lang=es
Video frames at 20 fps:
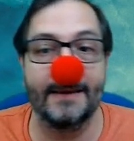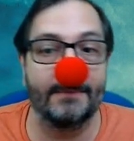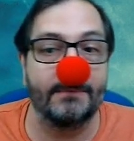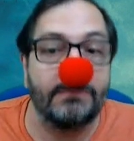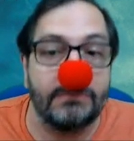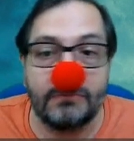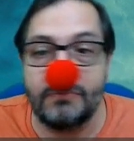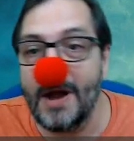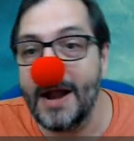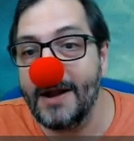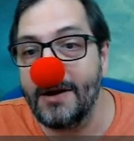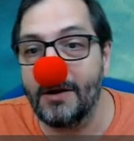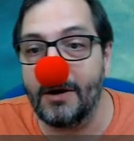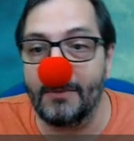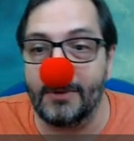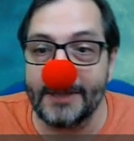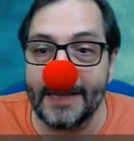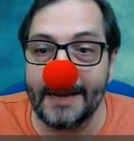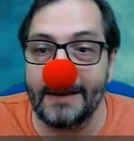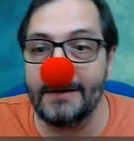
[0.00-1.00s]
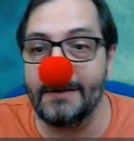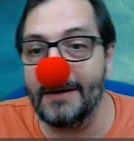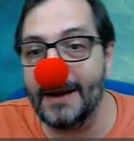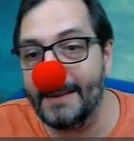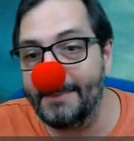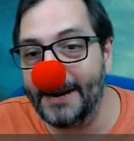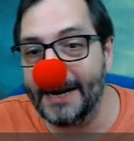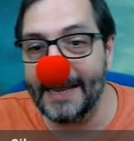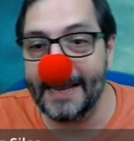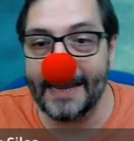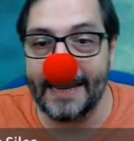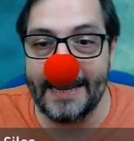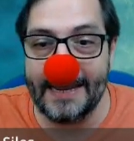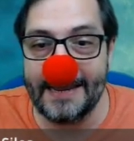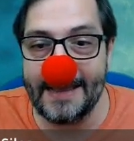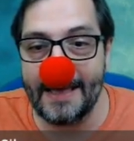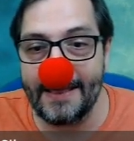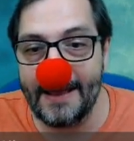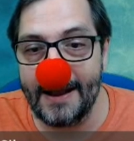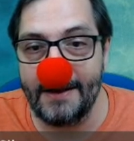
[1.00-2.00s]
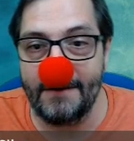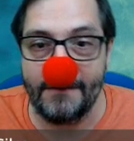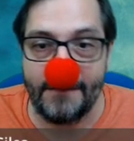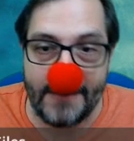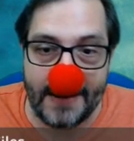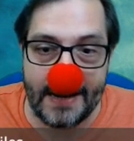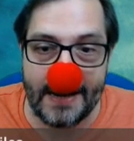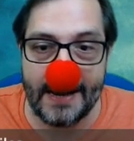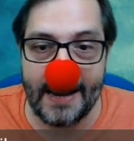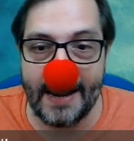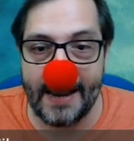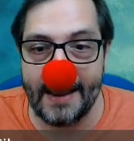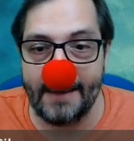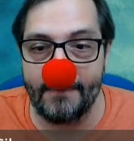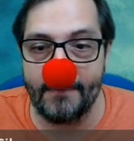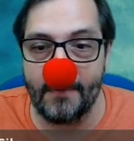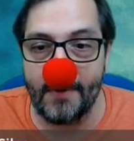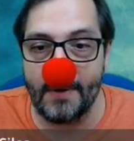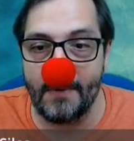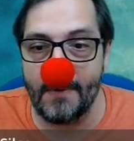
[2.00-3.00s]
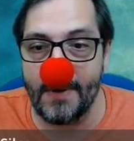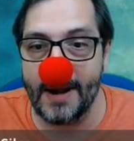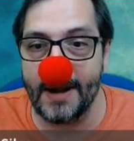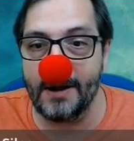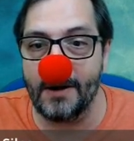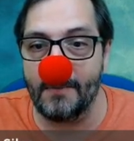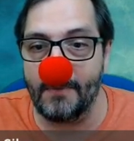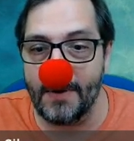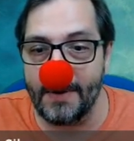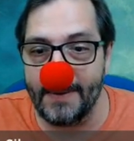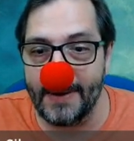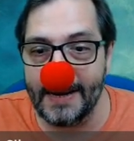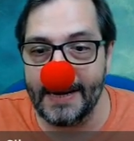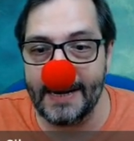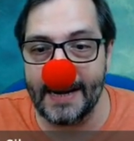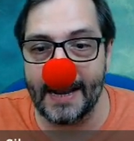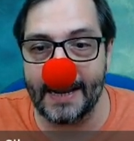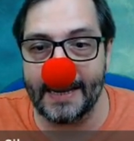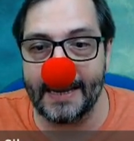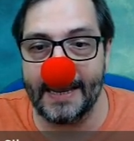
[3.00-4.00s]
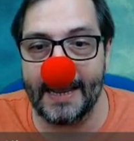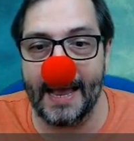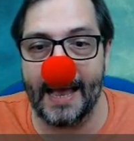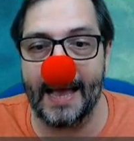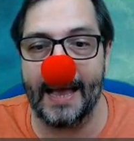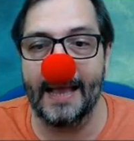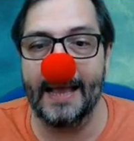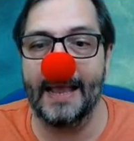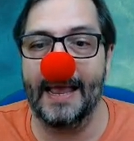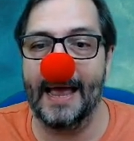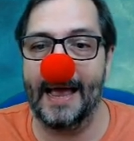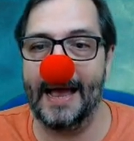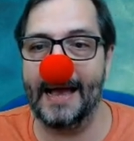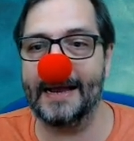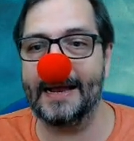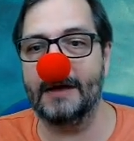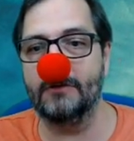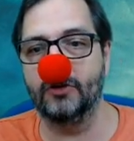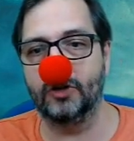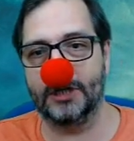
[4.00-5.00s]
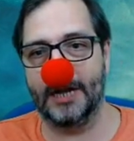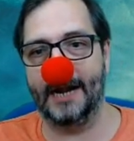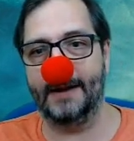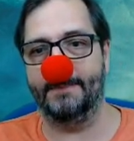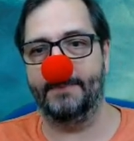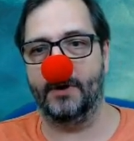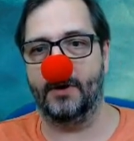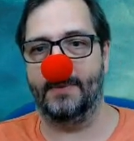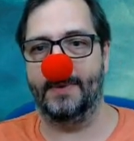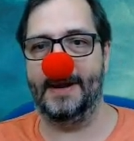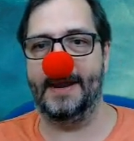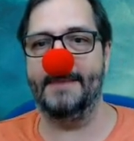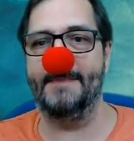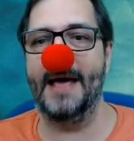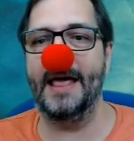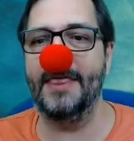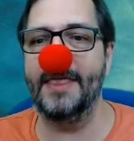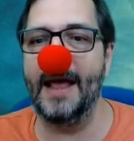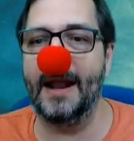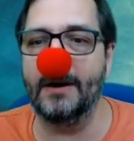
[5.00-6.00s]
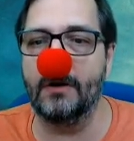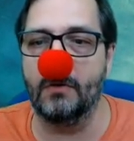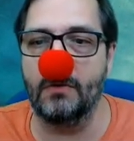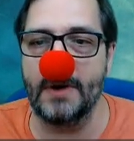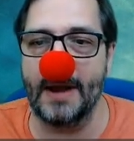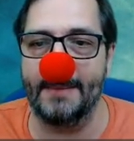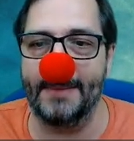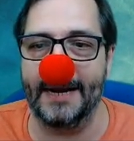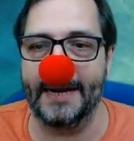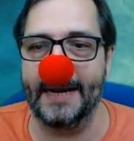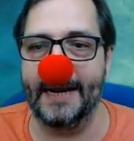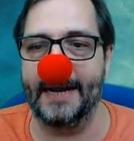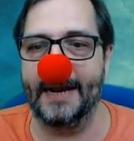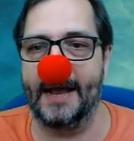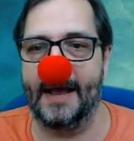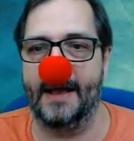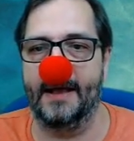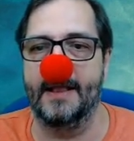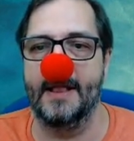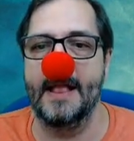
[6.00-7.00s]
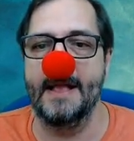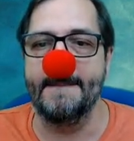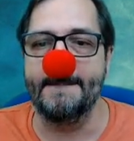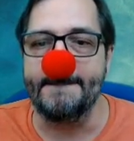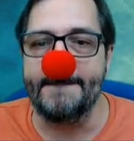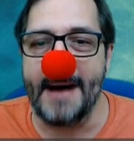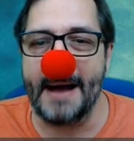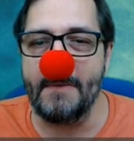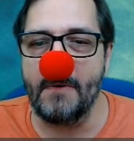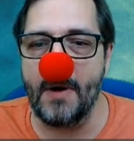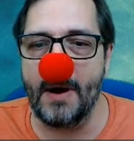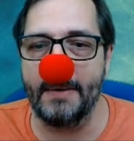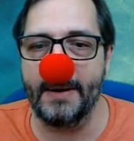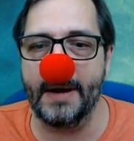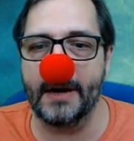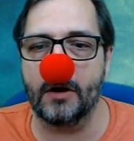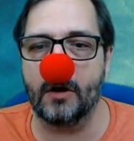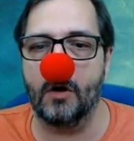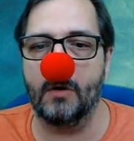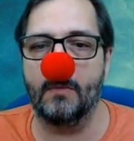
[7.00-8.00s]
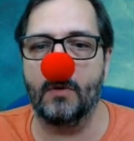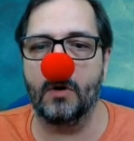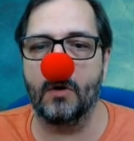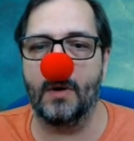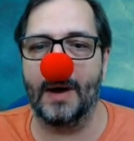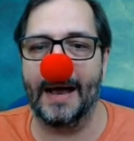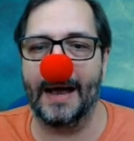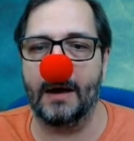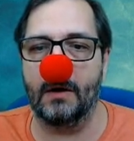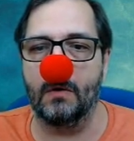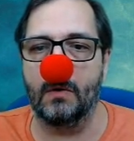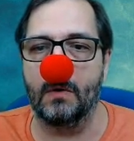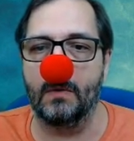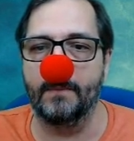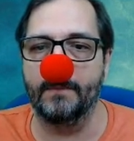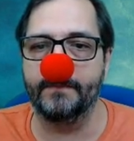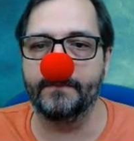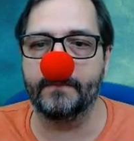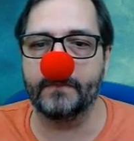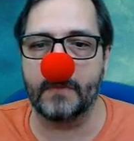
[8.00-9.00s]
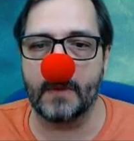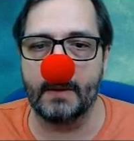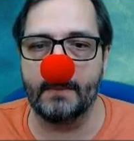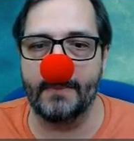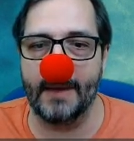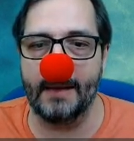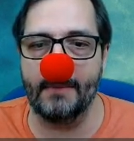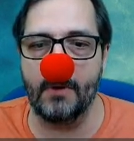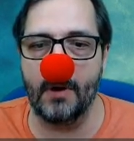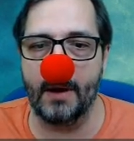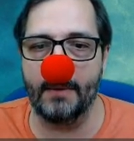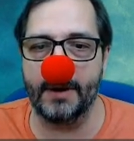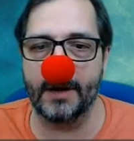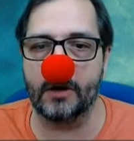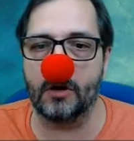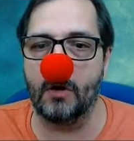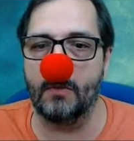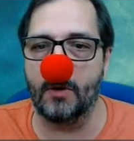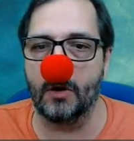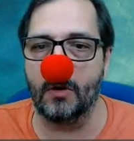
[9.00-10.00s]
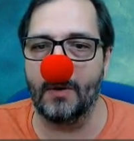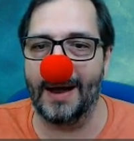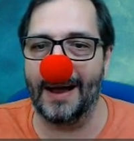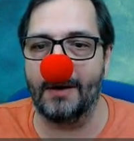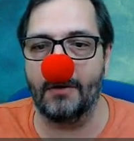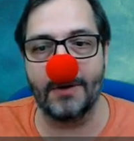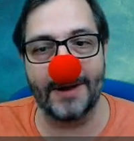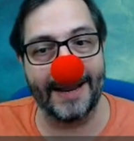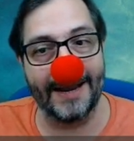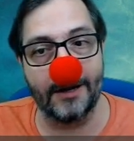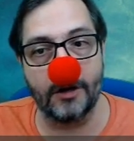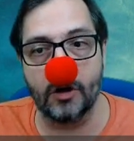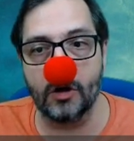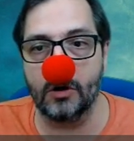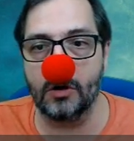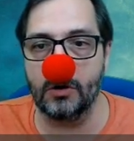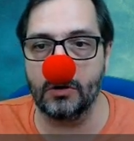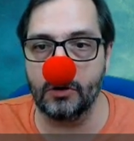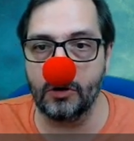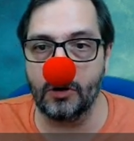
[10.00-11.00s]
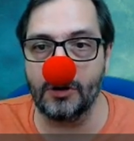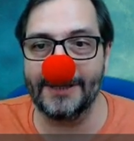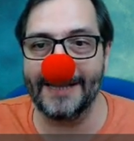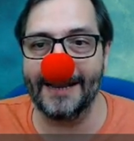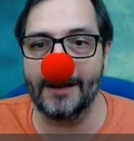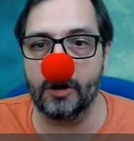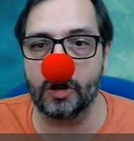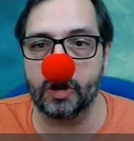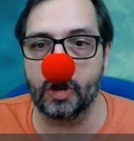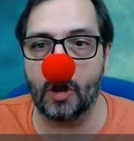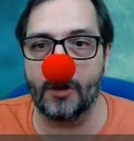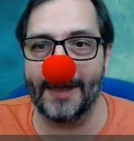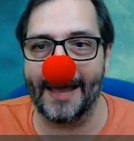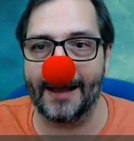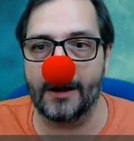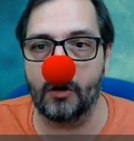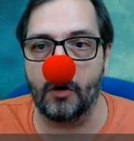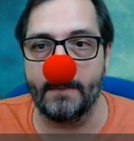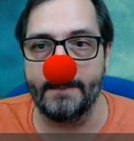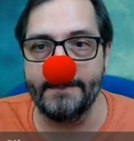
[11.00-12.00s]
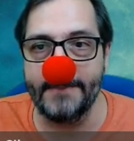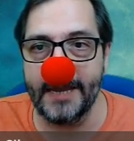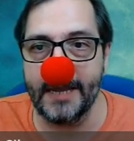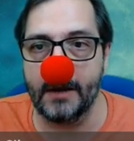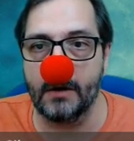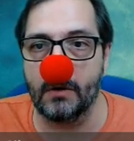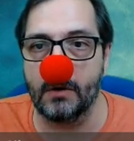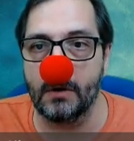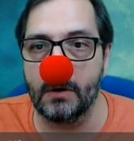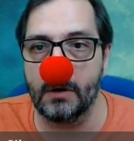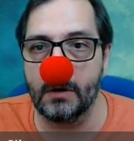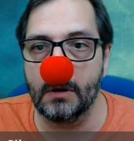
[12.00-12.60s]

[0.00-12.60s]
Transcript: bueno, como tengo la parejilla de alfiles, pues bueno, pues venir aquí a, causar problemas de alguna manera. Vamos a ver cómo lo hago. Vamos a ver cómo lo hago, que no, no tengo todas conmigo.